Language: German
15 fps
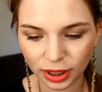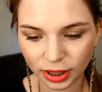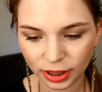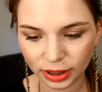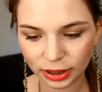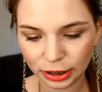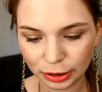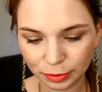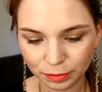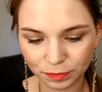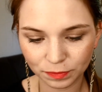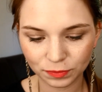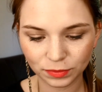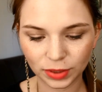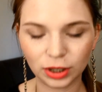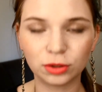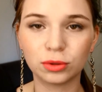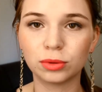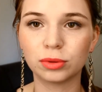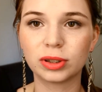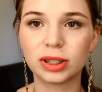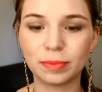Ähm,
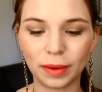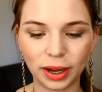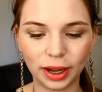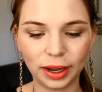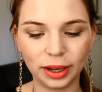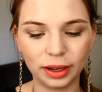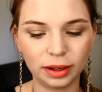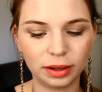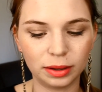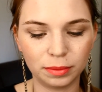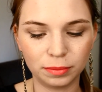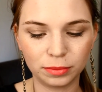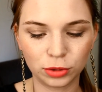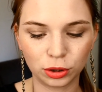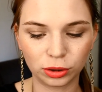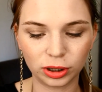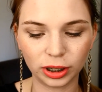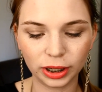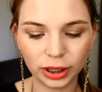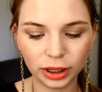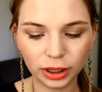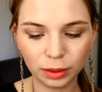also zwei ähm,
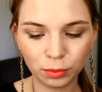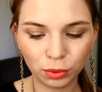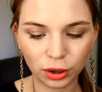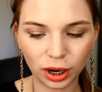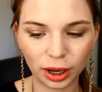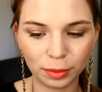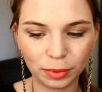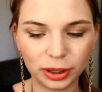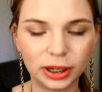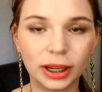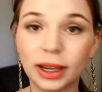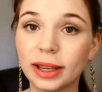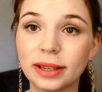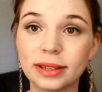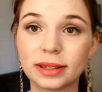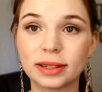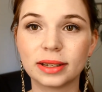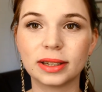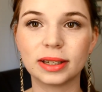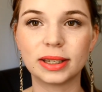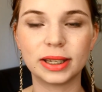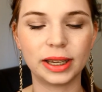Drogerie-Primer, der Rest
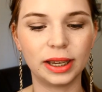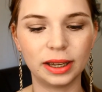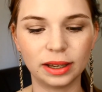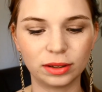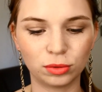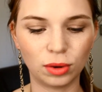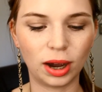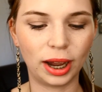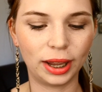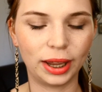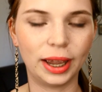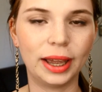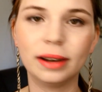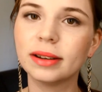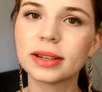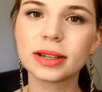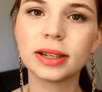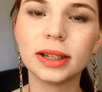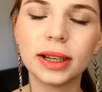ist eher so High-End.